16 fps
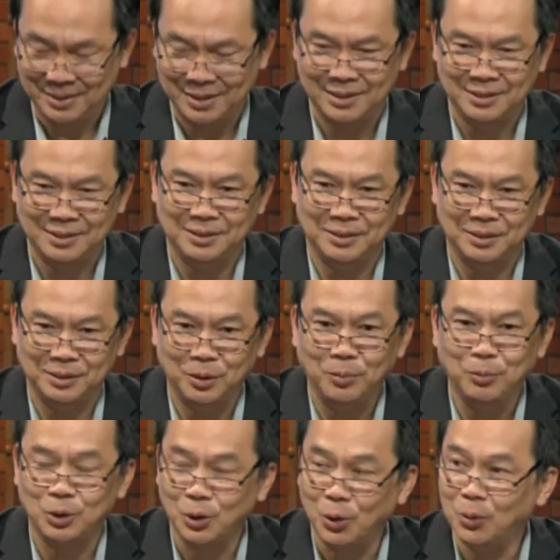ờ, có
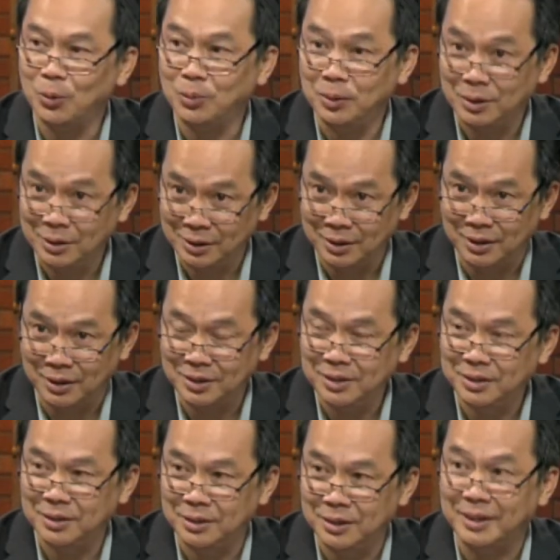một số những
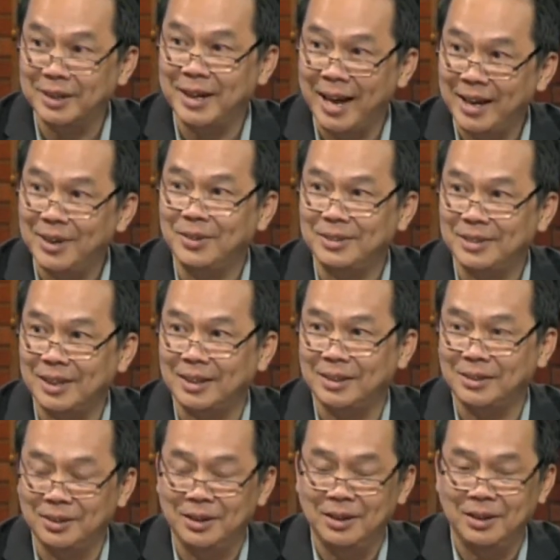cái những cái ghế đó sẽ
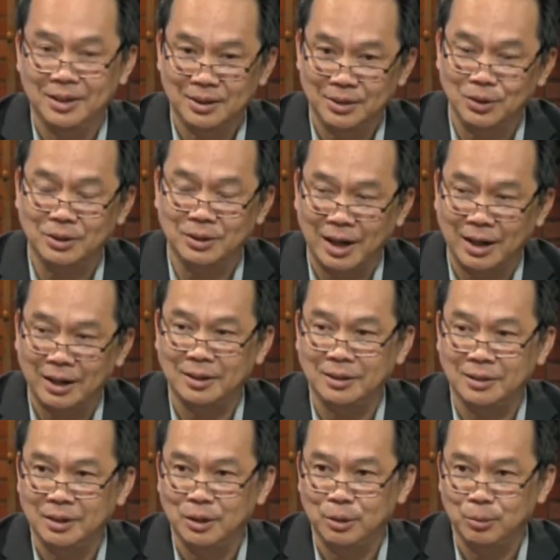được
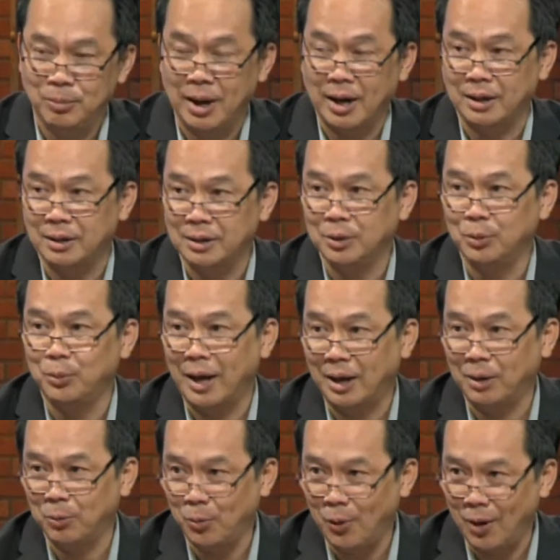thay bằng người của đảng
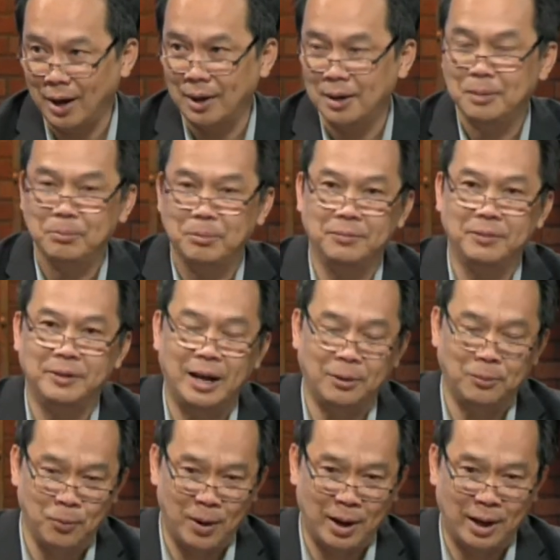cộng hòa bởi vì
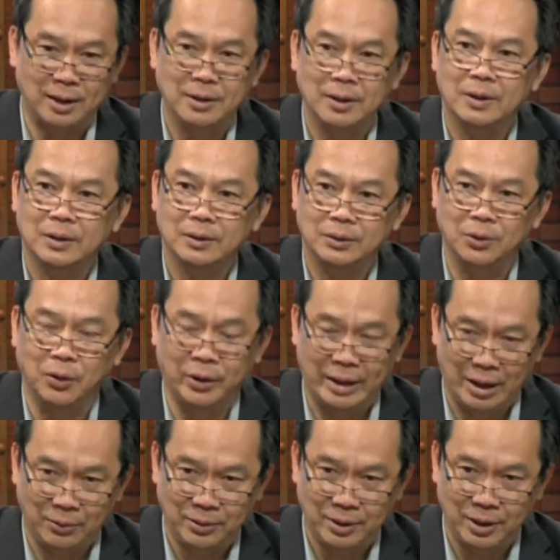đảng cộng hòa từ hồi
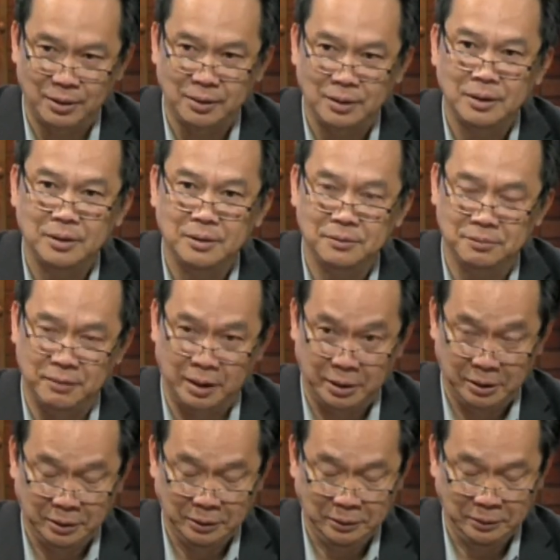nào giờ
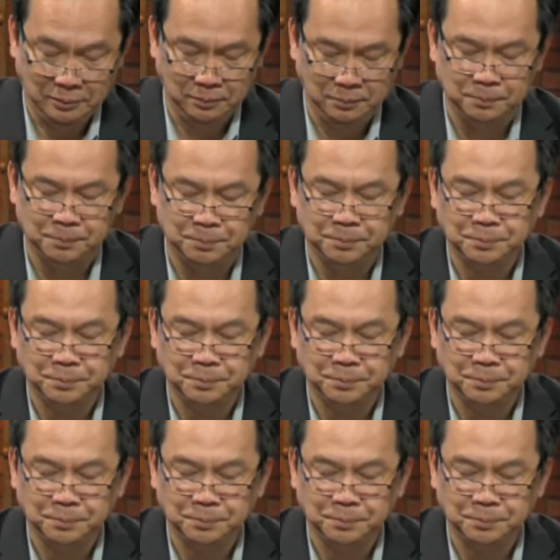vẫn ừ,